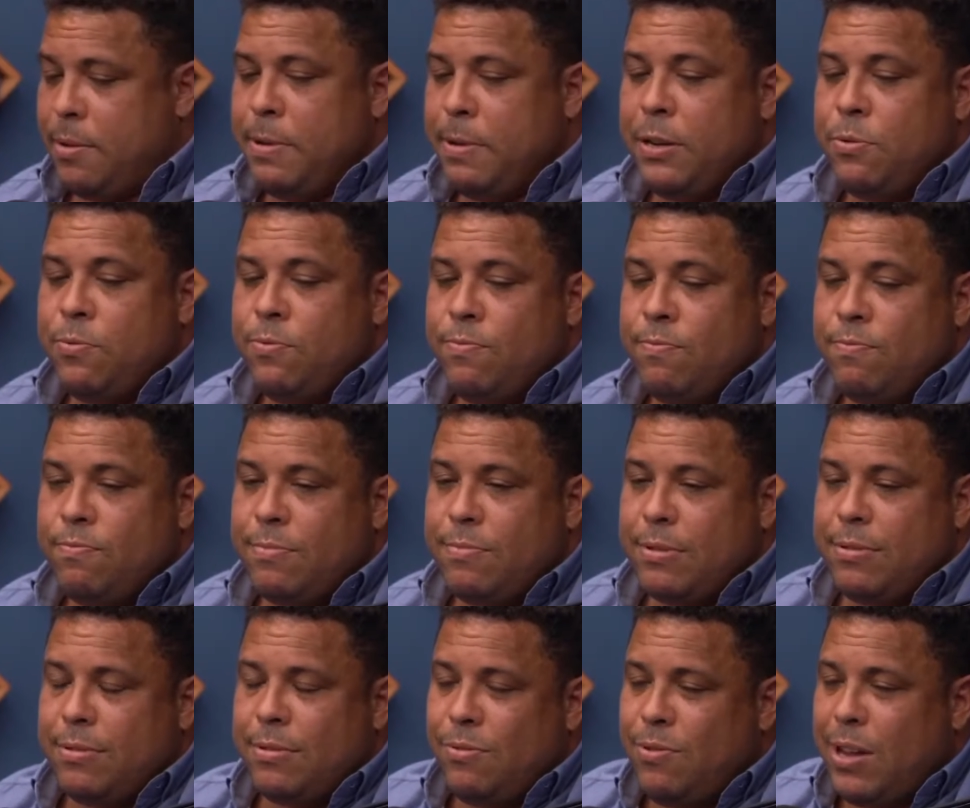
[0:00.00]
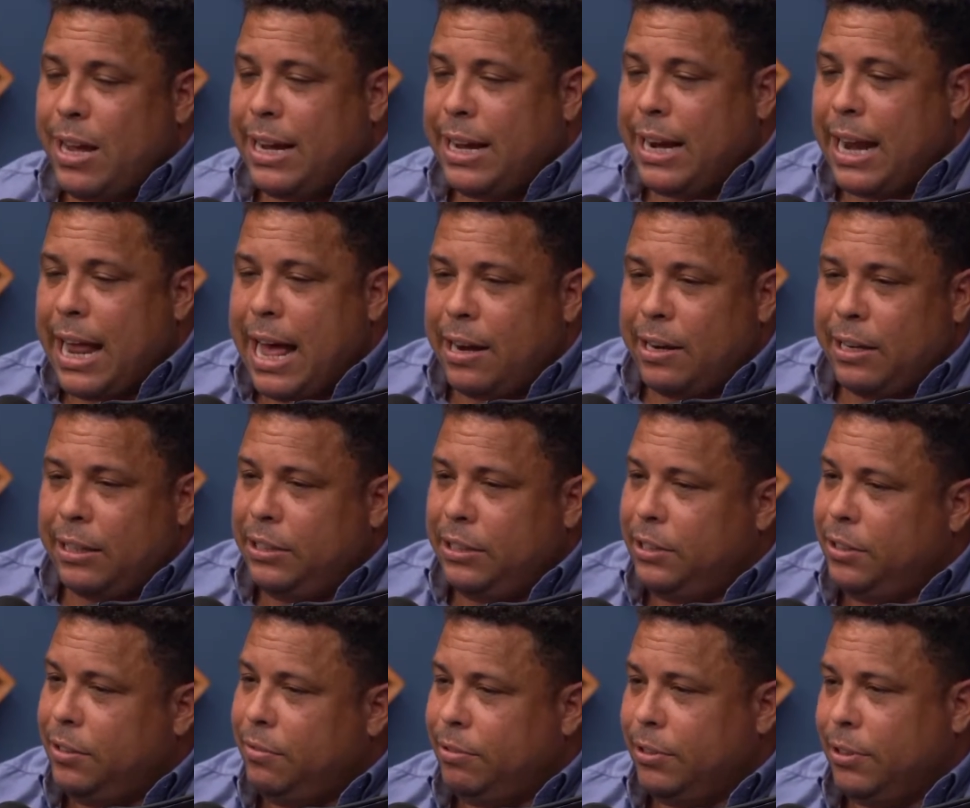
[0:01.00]
também não né, claras
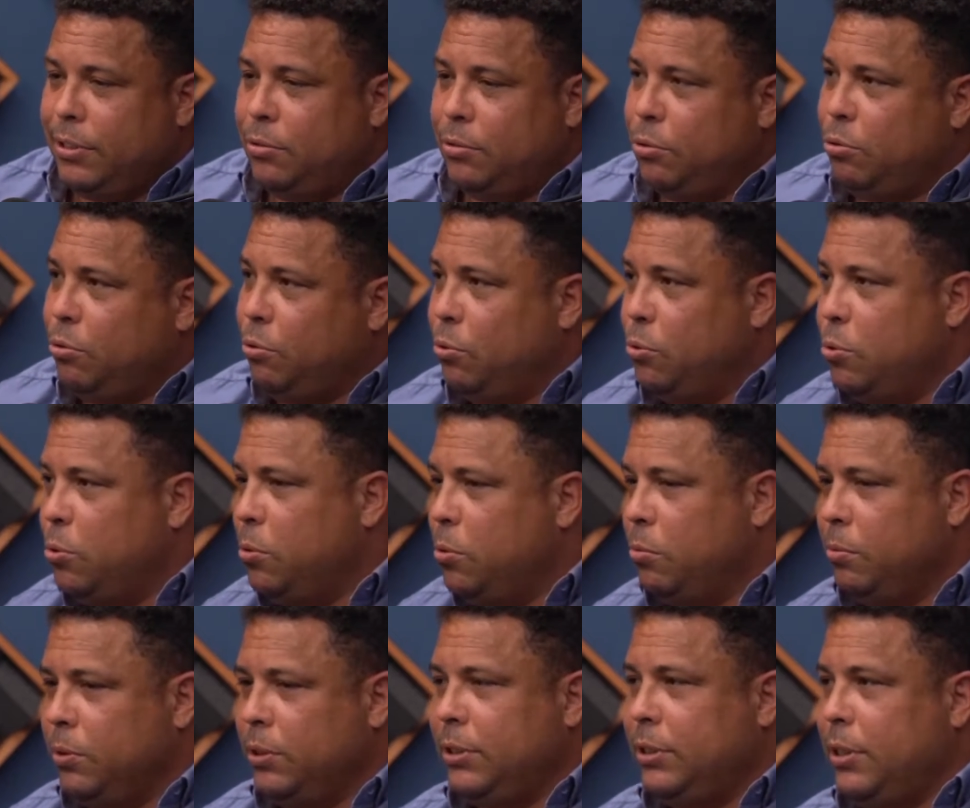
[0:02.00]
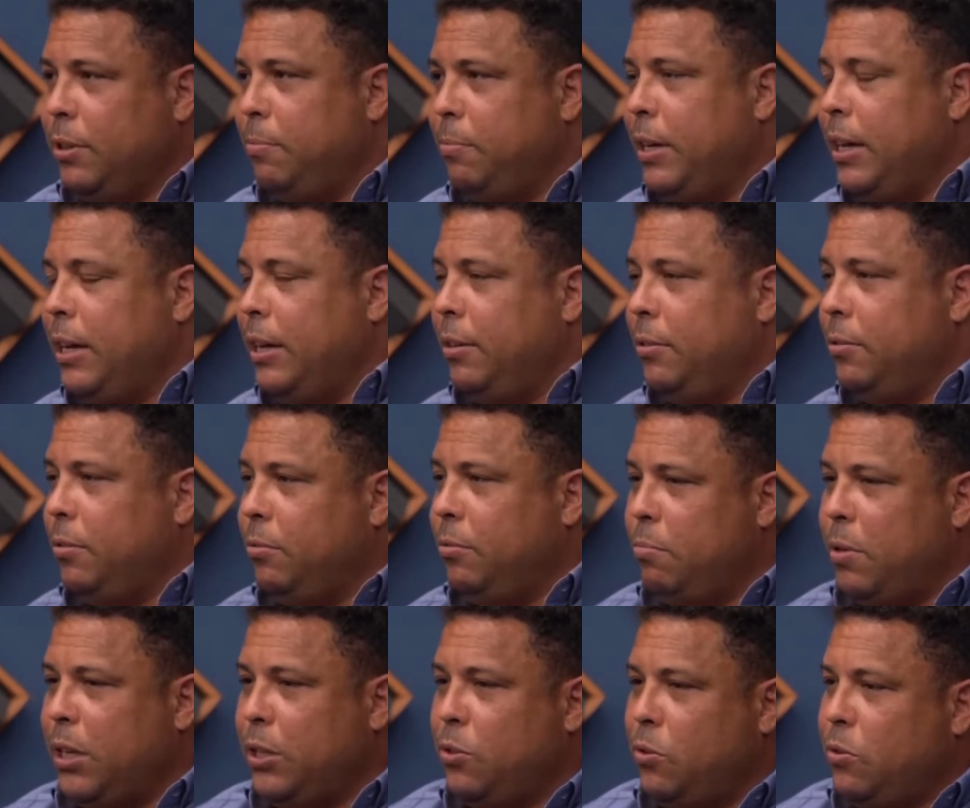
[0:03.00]
dívidas dos clubes uhum. também. O do
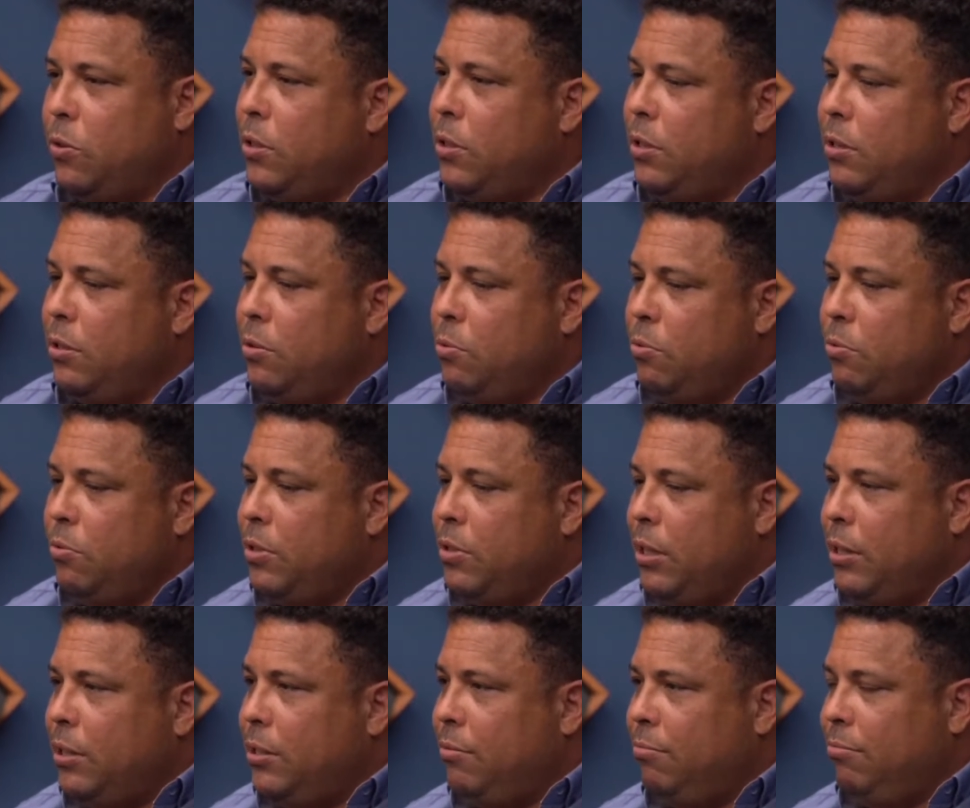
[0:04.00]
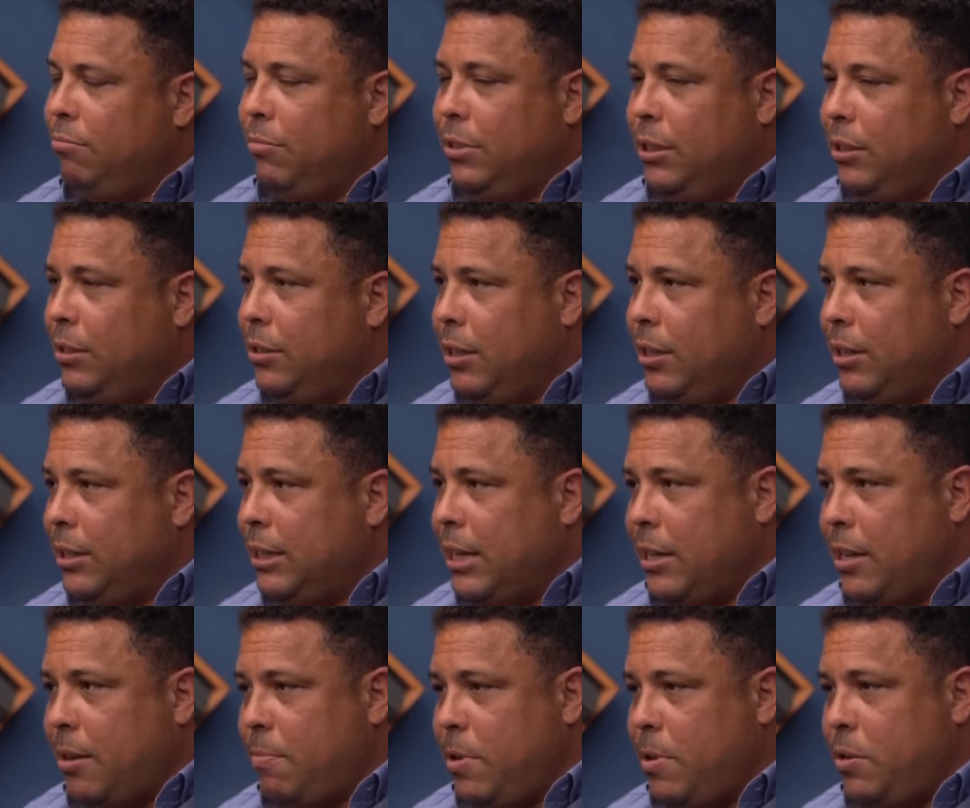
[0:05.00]
Barcelona eu não sei dizer
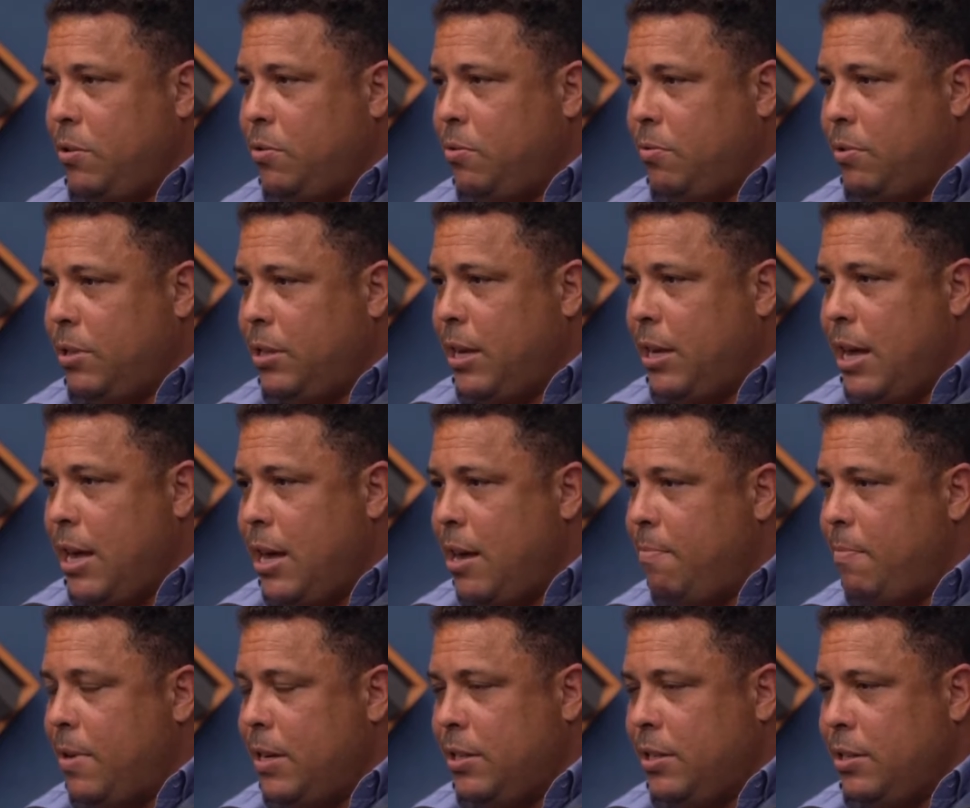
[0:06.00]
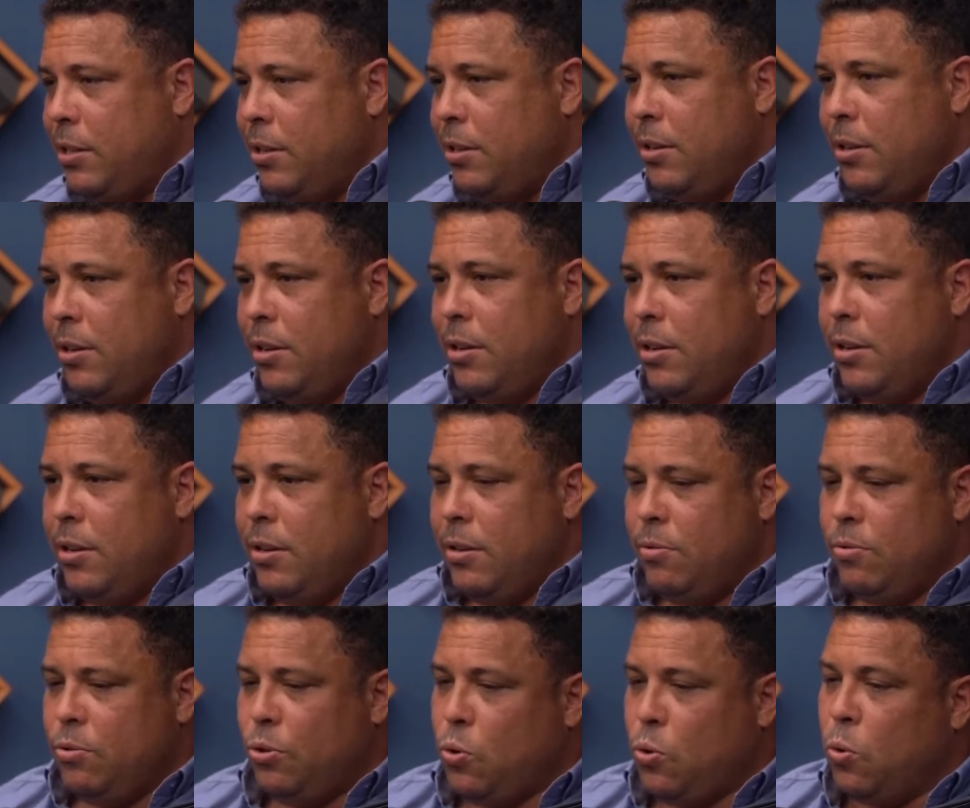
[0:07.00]
exatamente o que é, mas
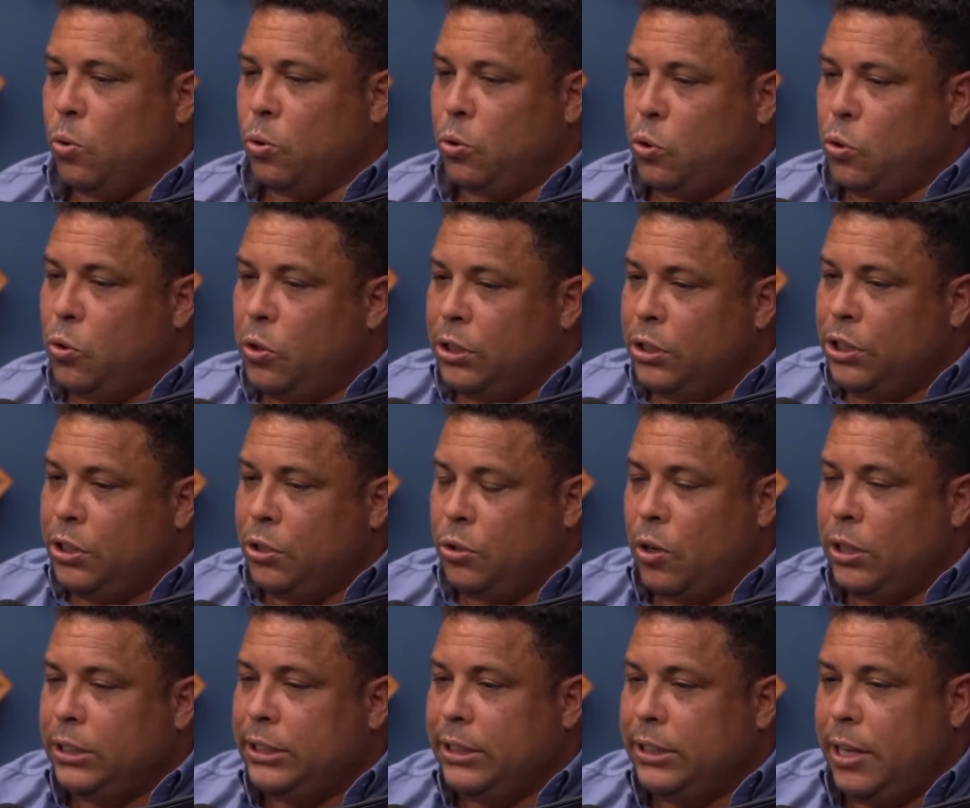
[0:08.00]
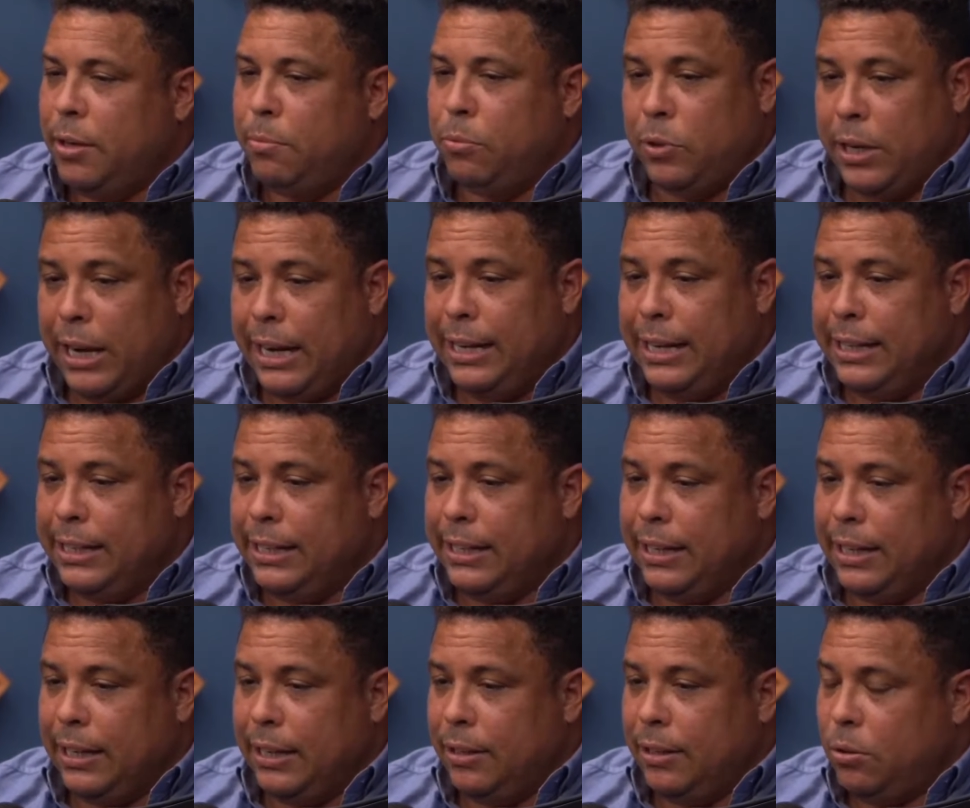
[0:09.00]
os controles que nós temos na
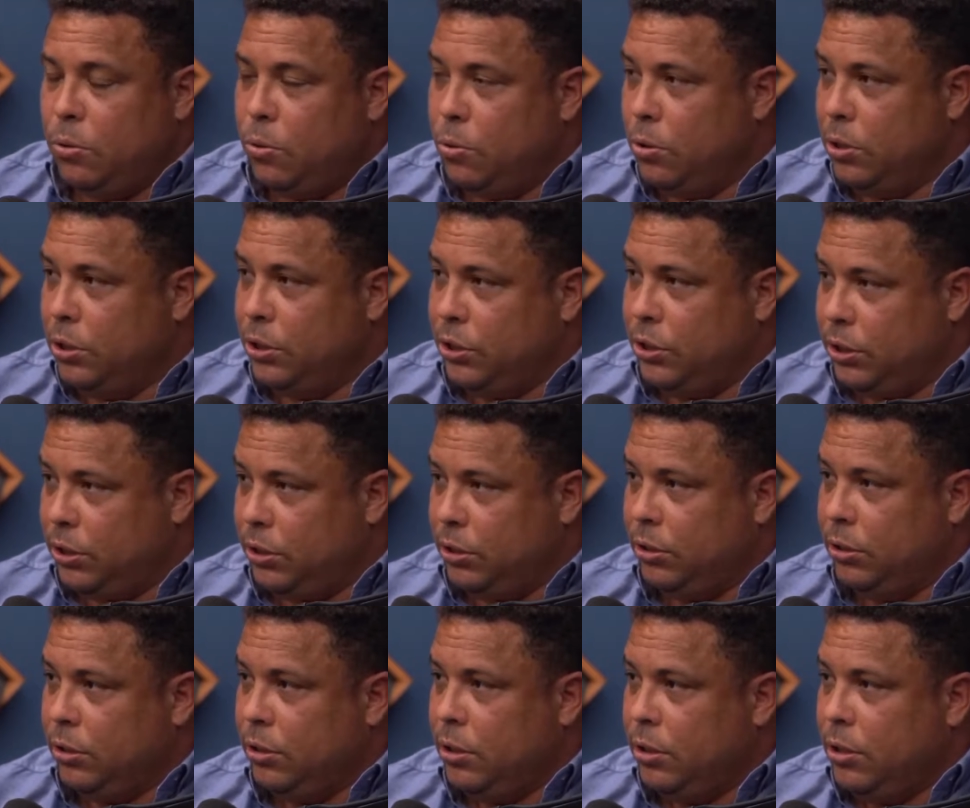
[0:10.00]
liga hoje